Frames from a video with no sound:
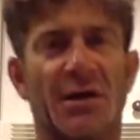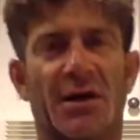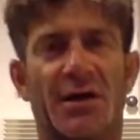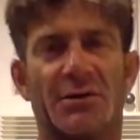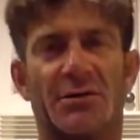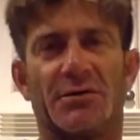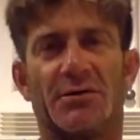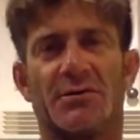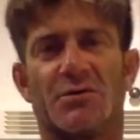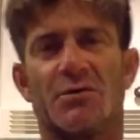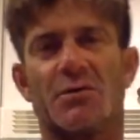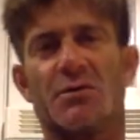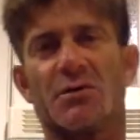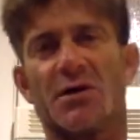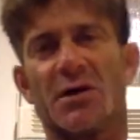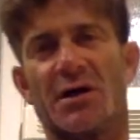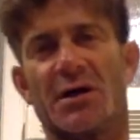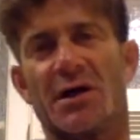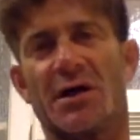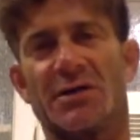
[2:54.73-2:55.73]
あの効
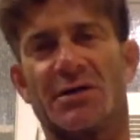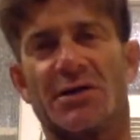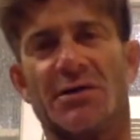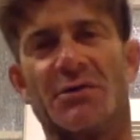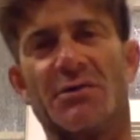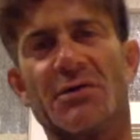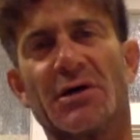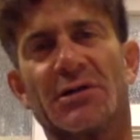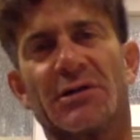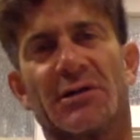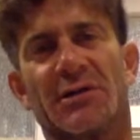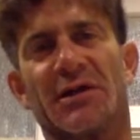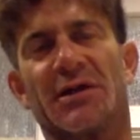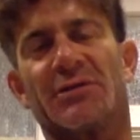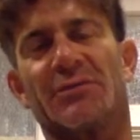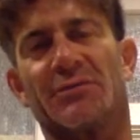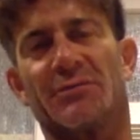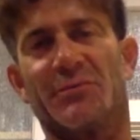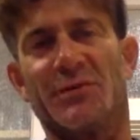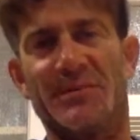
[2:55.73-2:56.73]
果があってよかったな
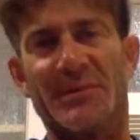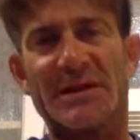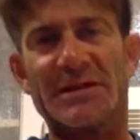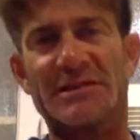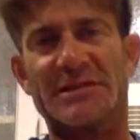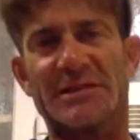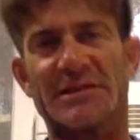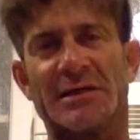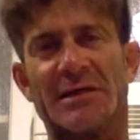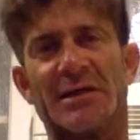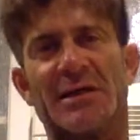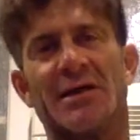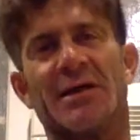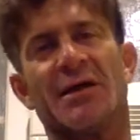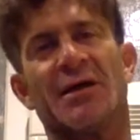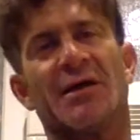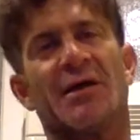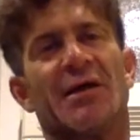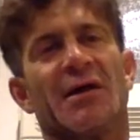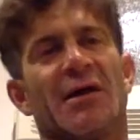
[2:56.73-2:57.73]
と思います。
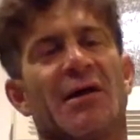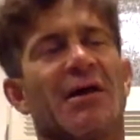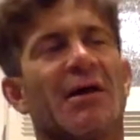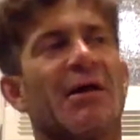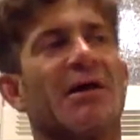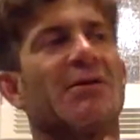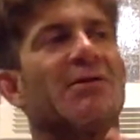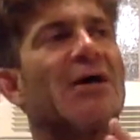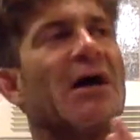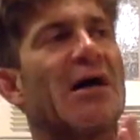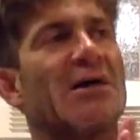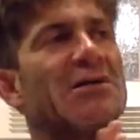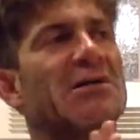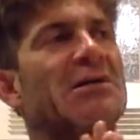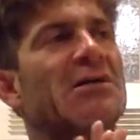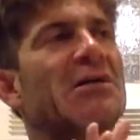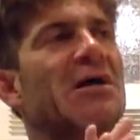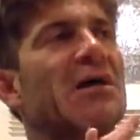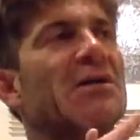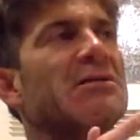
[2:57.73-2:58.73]
えーと、明
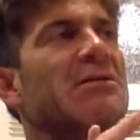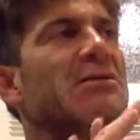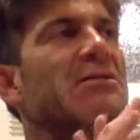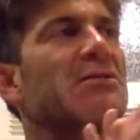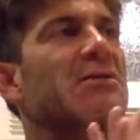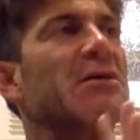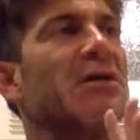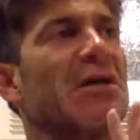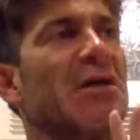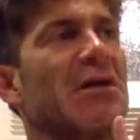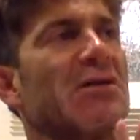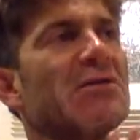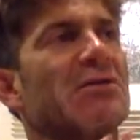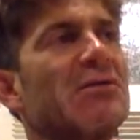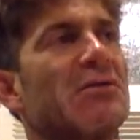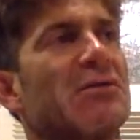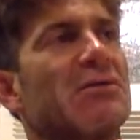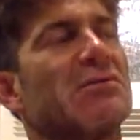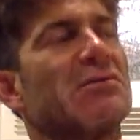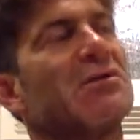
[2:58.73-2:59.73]
日水泳
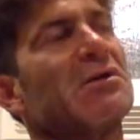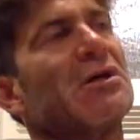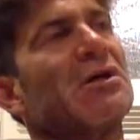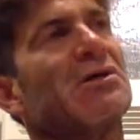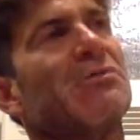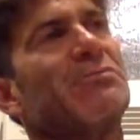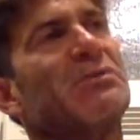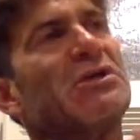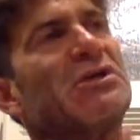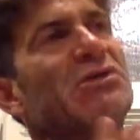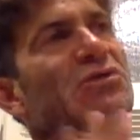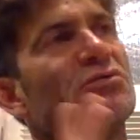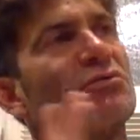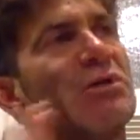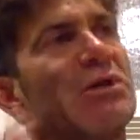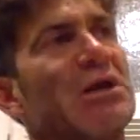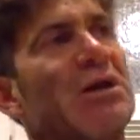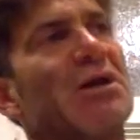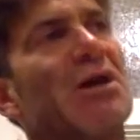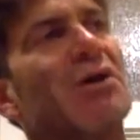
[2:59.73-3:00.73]
と水泳
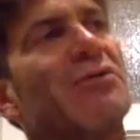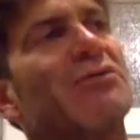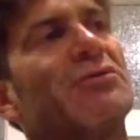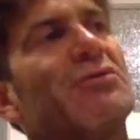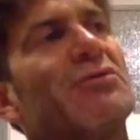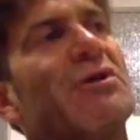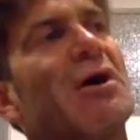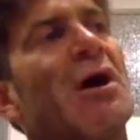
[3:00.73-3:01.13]
湖でやるの